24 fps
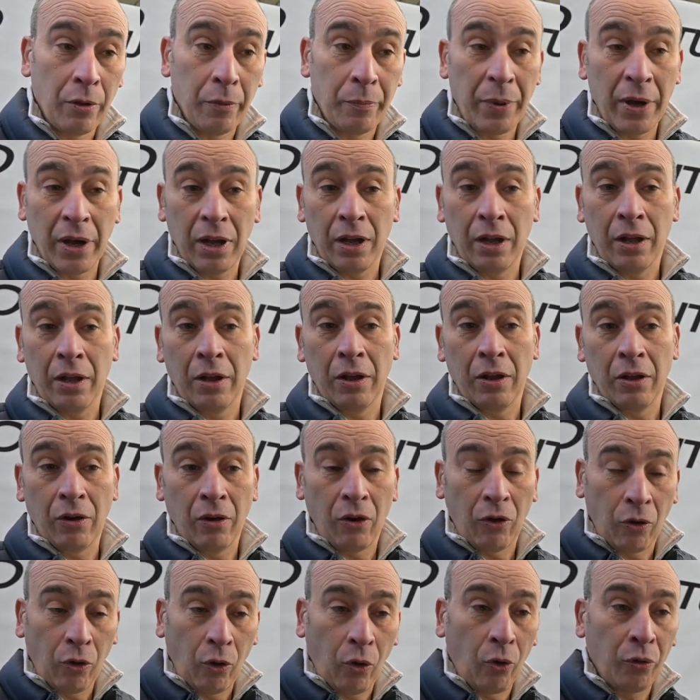par,
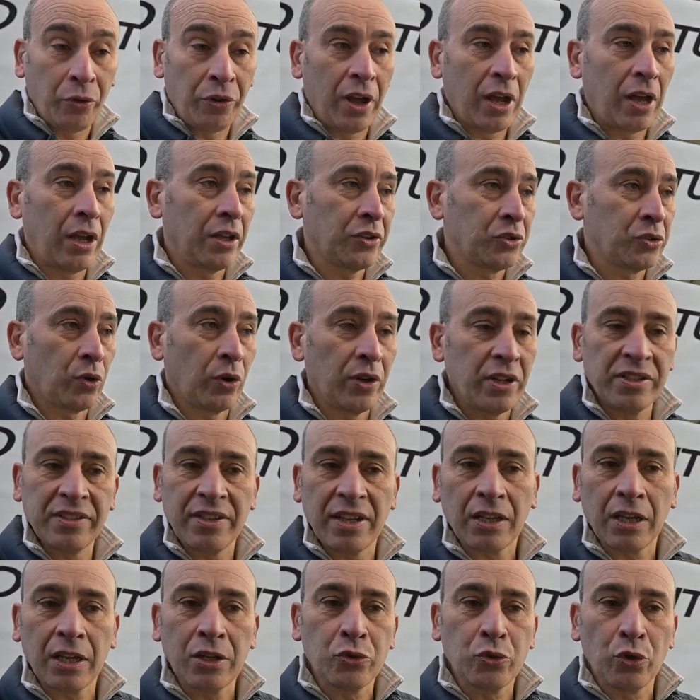on a sur les
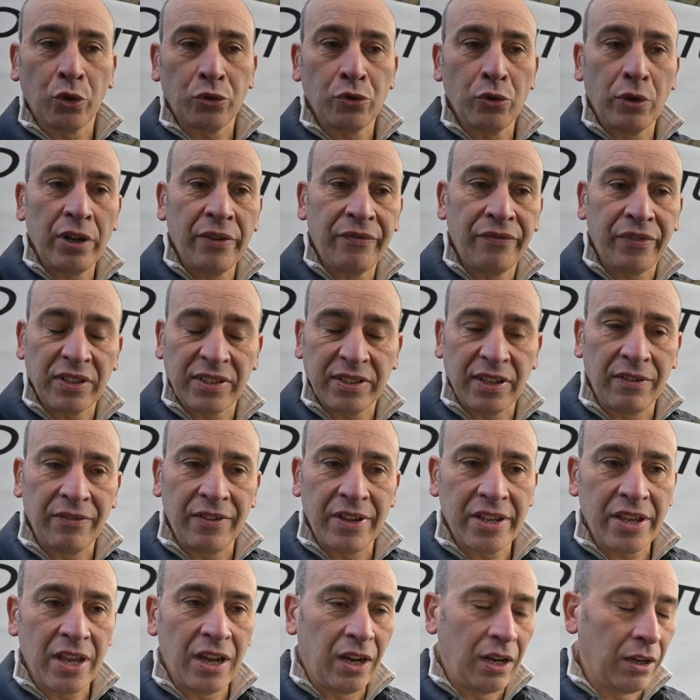écritures du livre Facel
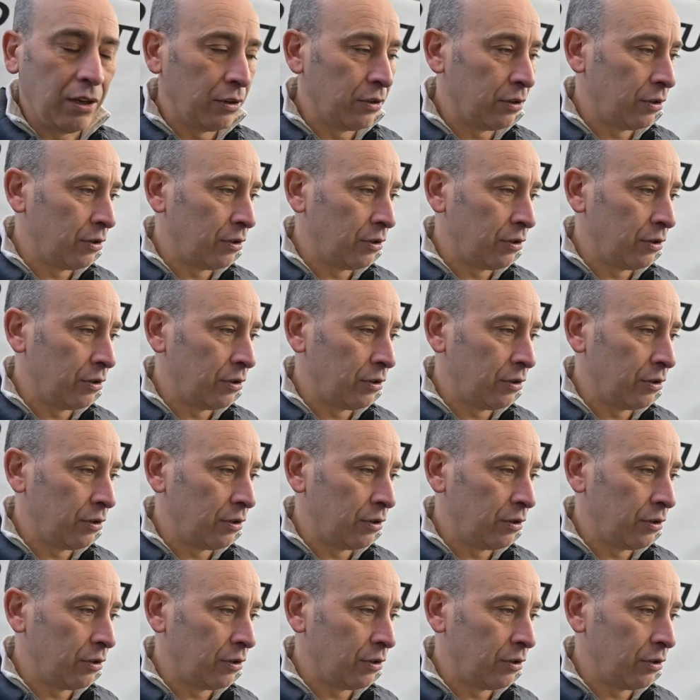Vega